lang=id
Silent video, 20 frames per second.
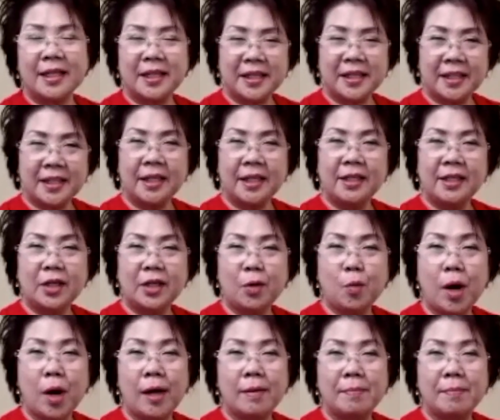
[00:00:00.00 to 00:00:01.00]
Indri
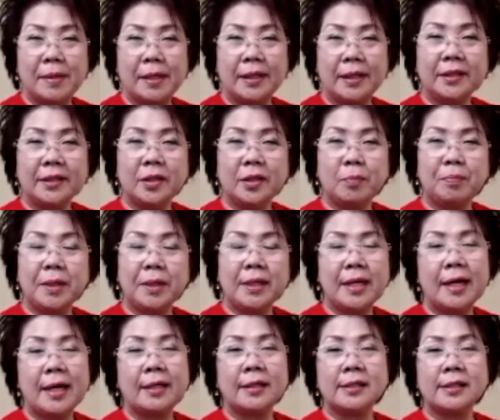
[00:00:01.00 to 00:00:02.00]
Waiben,
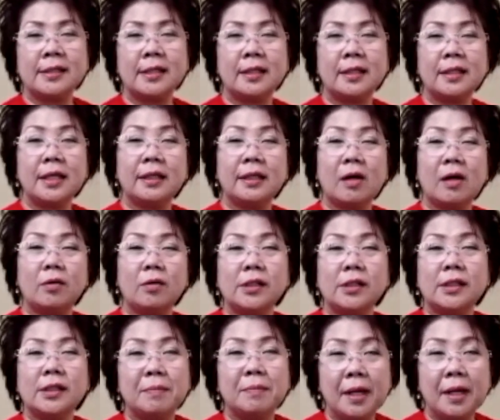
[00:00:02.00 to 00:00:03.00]
terpindah ke Sydney tahun
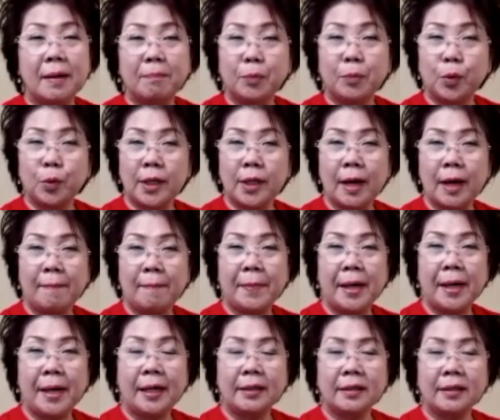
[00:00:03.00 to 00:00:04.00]

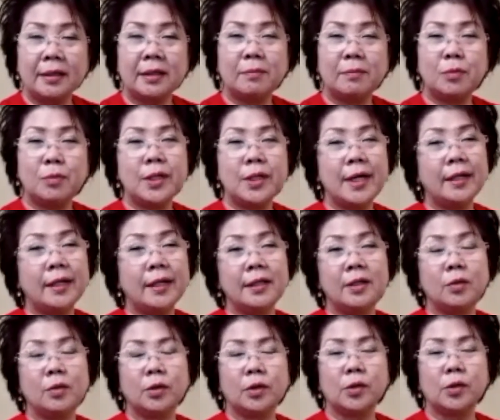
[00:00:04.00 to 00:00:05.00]
98, kemudian
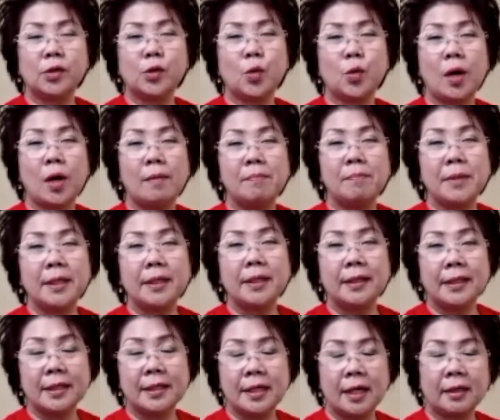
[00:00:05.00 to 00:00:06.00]
ikut
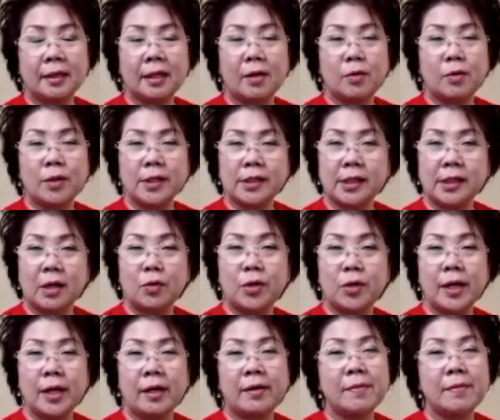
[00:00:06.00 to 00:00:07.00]
suami tiga tahun di
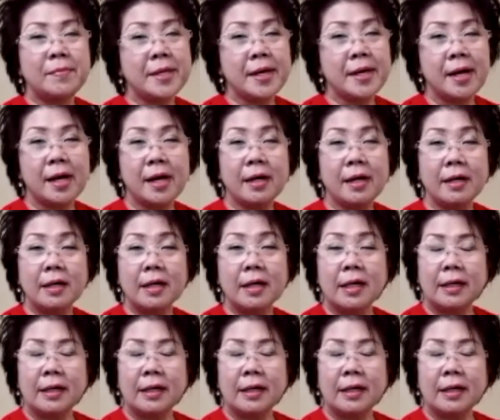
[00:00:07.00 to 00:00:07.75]
Saudi Arabia,